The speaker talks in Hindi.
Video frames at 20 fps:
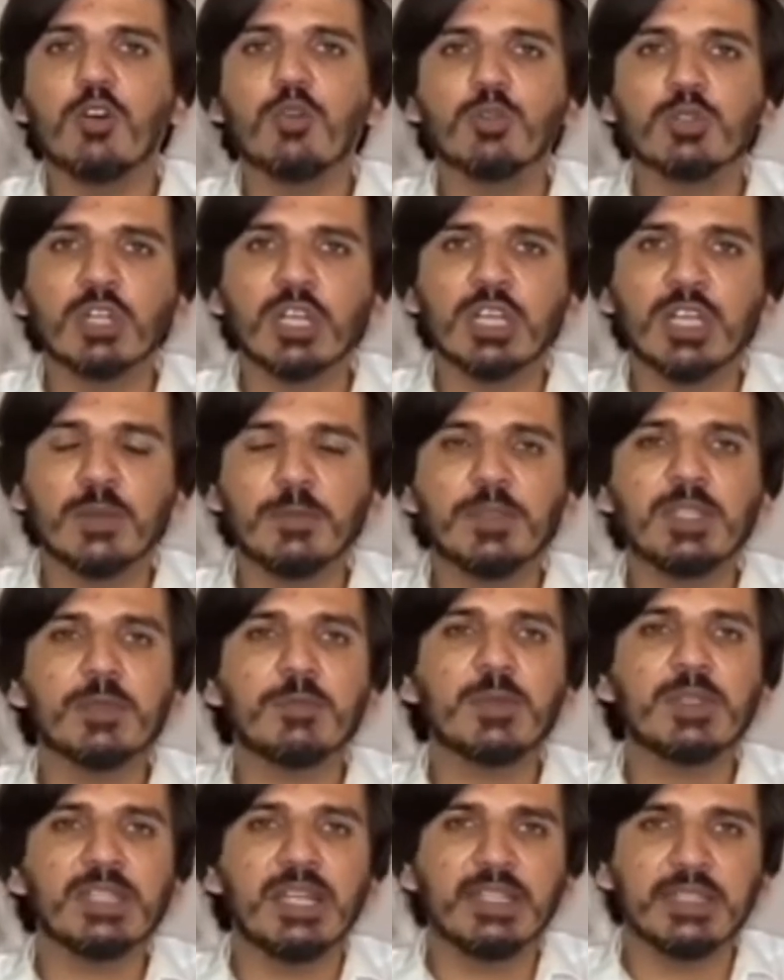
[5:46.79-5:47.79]
उन्होंने
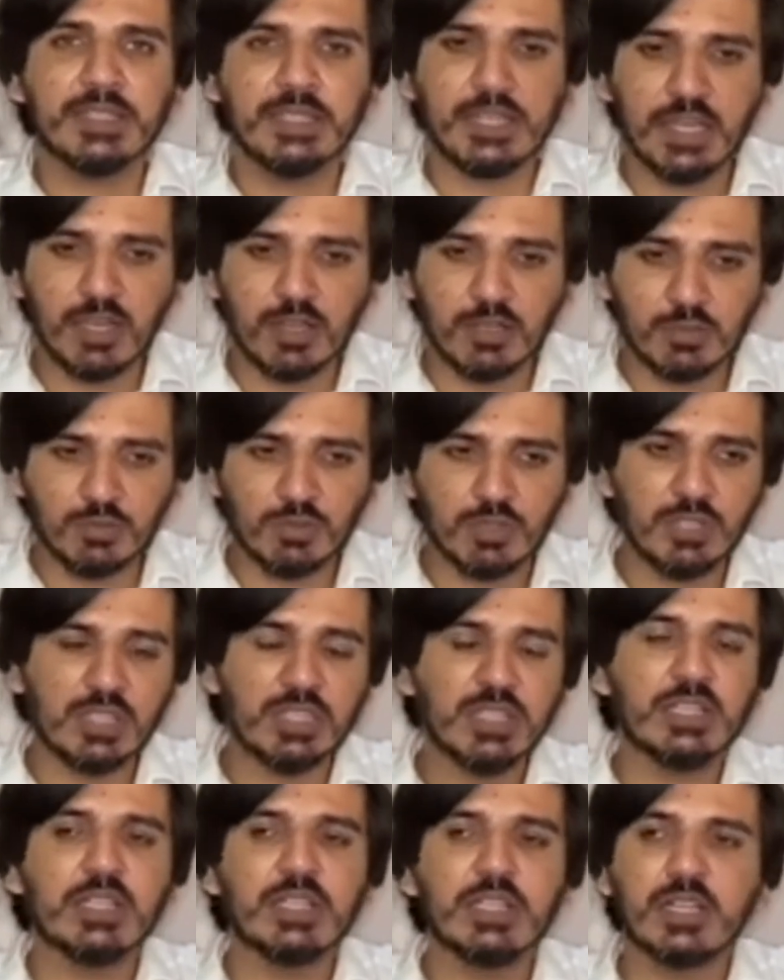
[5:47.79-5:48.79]
रिप्रेजेंट किया और
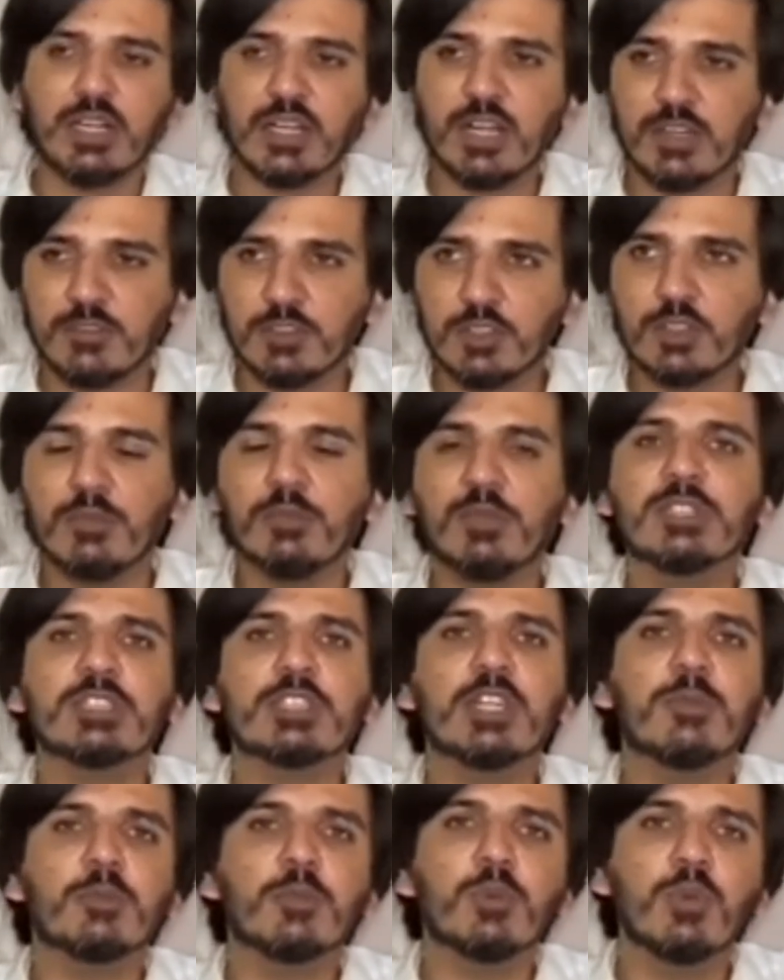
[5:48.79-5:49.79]
उन्होंने खावर घुमन
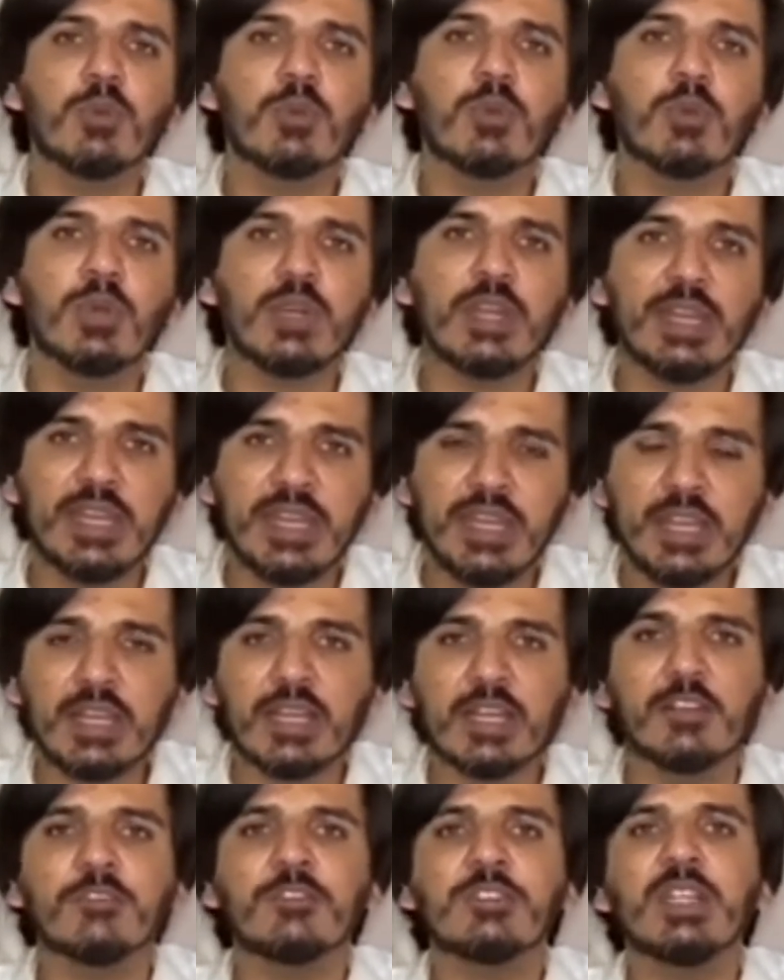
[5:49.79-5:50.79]
साहब को
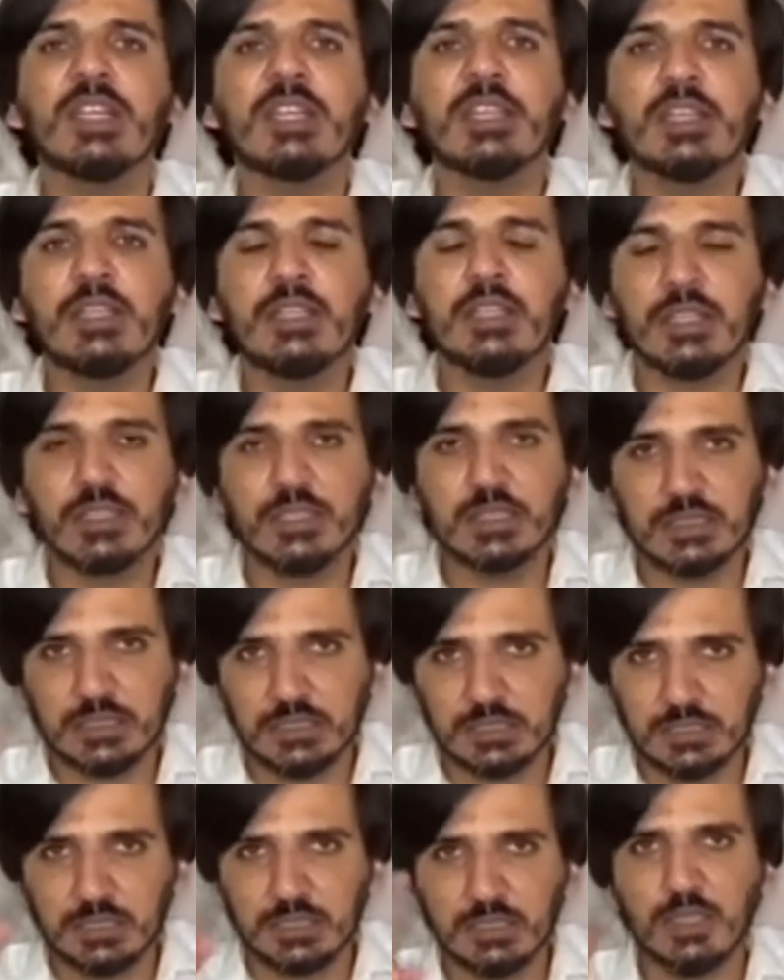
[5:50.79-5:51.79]
एक हफ़्ते की
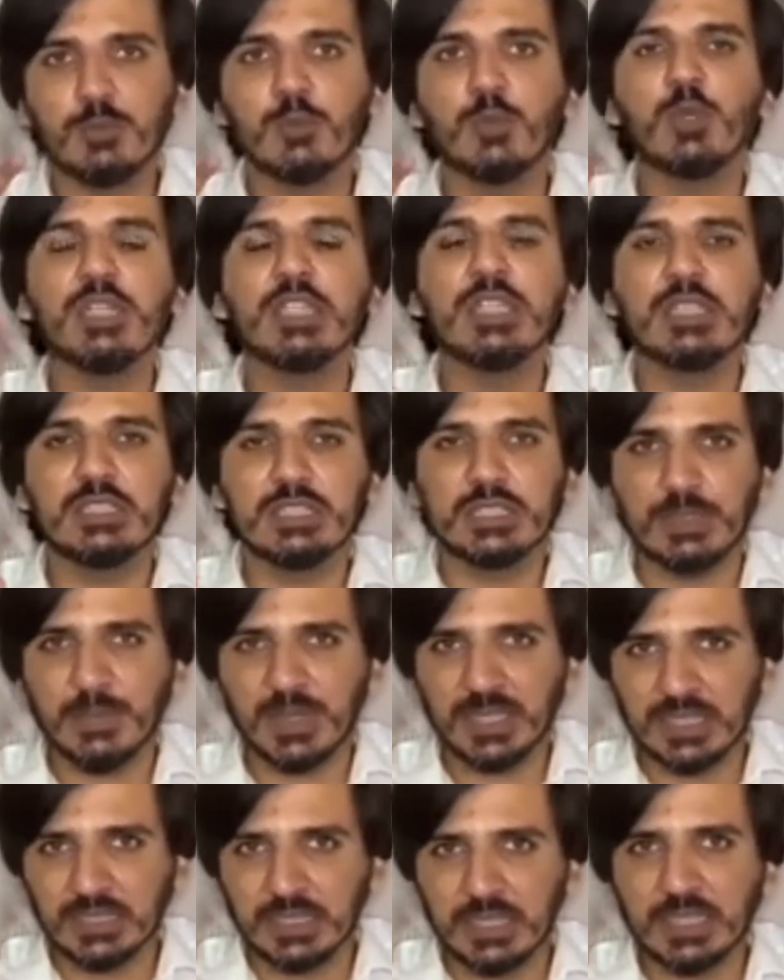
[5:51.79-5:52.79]
अबूरी
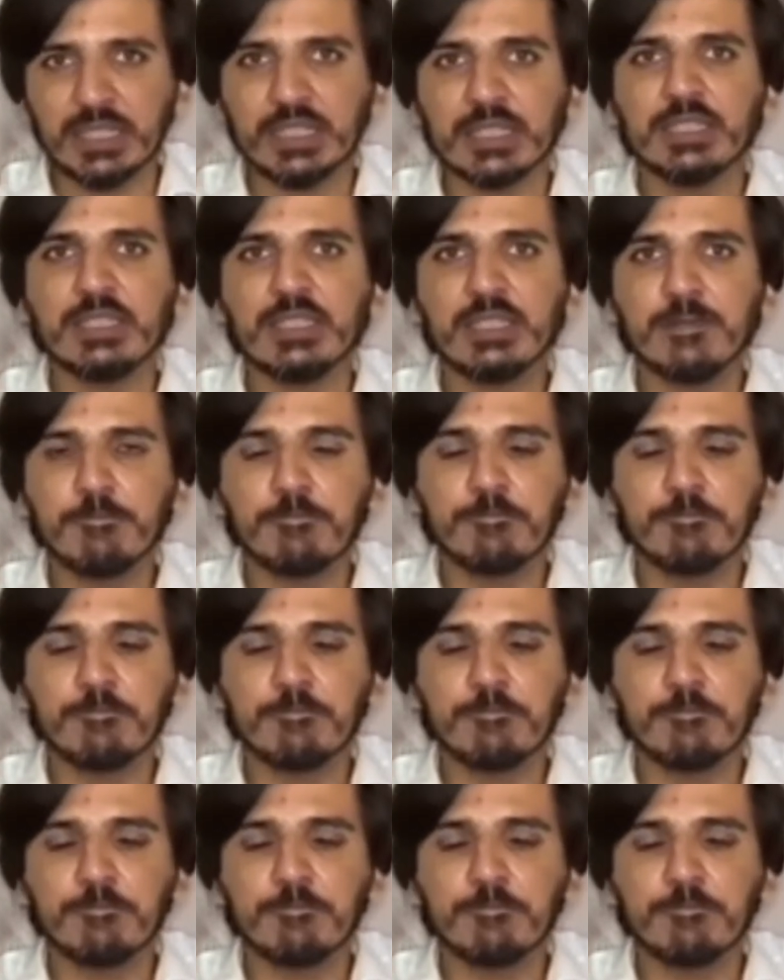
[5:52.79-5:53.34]
ज़मानत लेकर दी